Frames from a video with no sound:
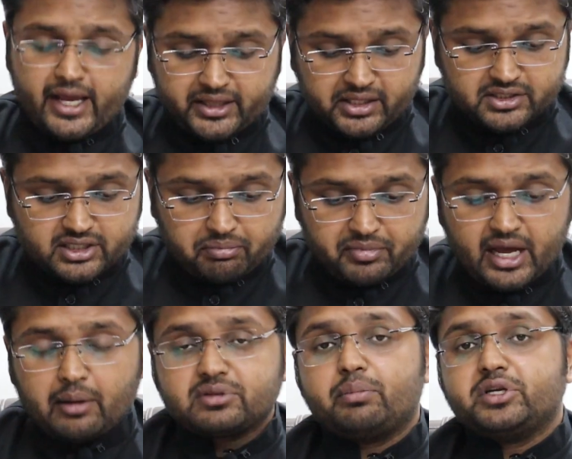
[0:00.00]
एक दिन सब
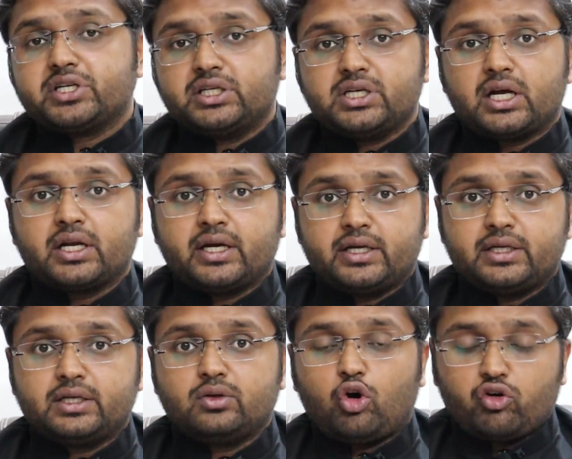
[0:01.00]
ने आपसे बिछड़ जाना
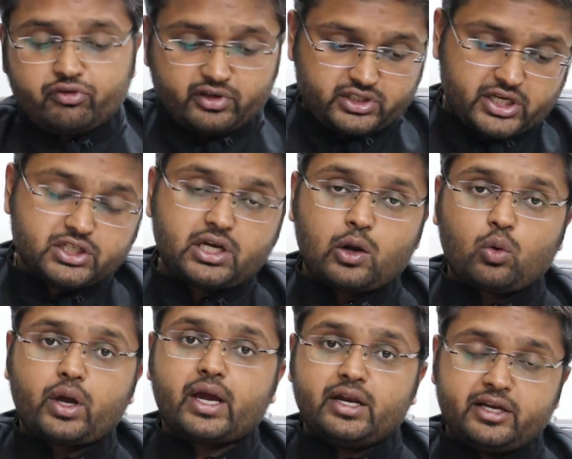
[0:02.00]
है ऑफिस चेंज
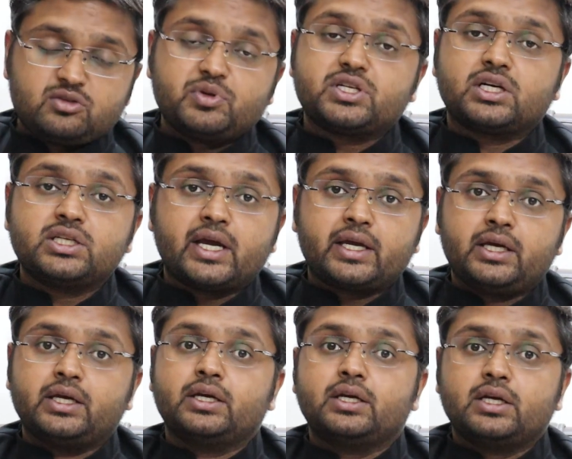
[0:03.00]
करोगे कलीग्स बिछड़
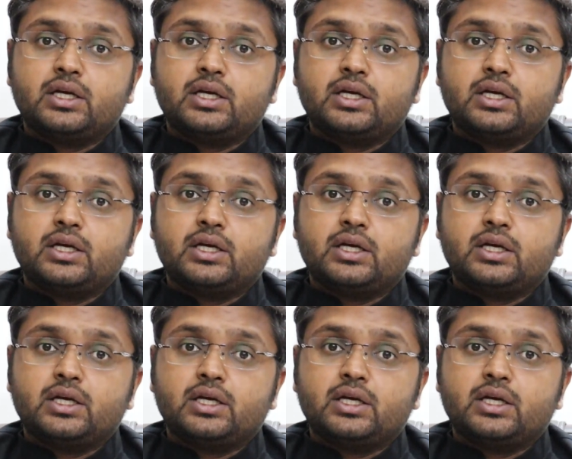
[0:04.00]
जाएंगे